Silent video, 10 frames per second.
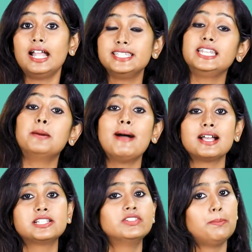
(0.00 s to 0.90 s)
அண்ட் சில
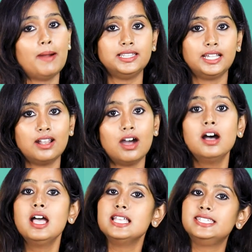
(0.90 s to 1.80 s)
பேங்க்ஸில் வந்து பார்த்தீங்கன்னா
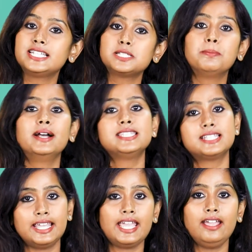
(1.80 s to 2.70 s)
சிக்ஸ்
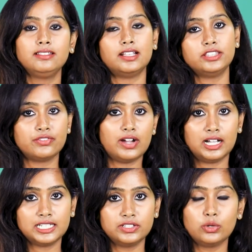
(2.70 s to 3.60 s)
மந்த்ஸ்லேயே
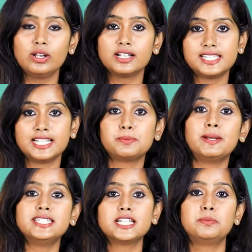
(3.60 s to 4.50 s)
தந்துடுவாங்க அதாவது உங்களுக்கு சிக்ஸ்
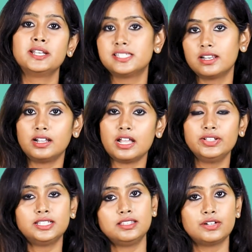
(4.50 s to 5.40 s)
மந்த்ஸ் எக்ஸ்பீரியன்ஸ்
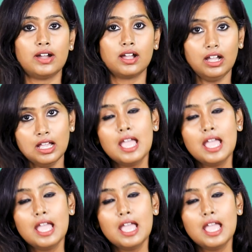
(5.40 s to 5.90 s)
இருக்குனாவே தந்துடுவாங்க